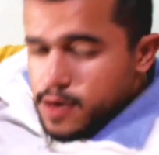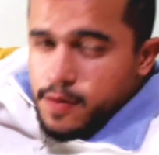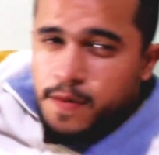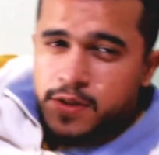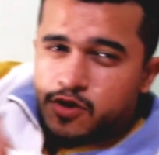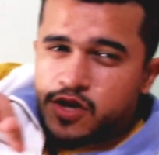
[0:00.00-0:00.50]
يا
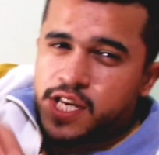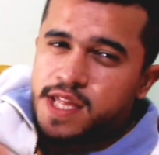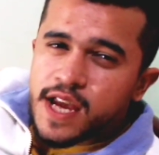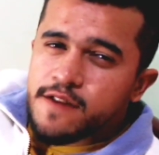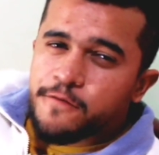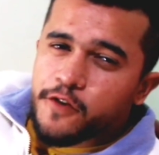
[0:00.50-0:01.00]
بابا الدش
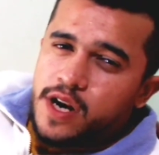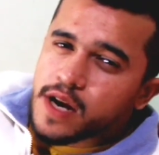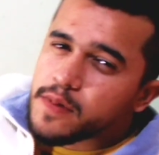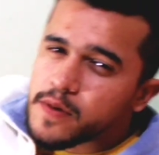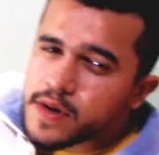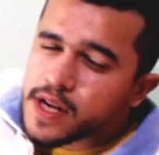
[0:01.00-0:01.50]
زي الفل يا
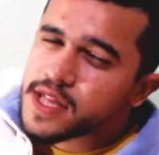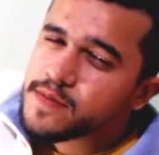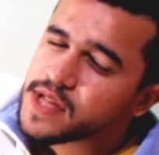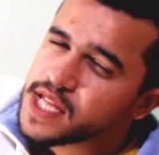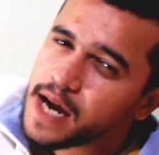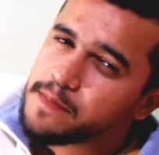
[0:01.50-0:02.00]
بابا انا لسه
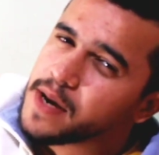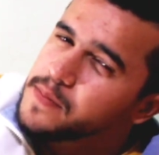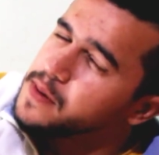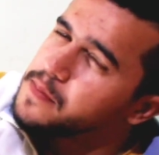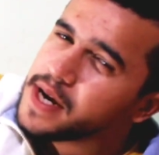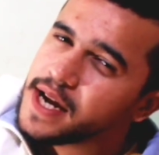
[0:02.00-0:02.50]
مستحمى قبل ما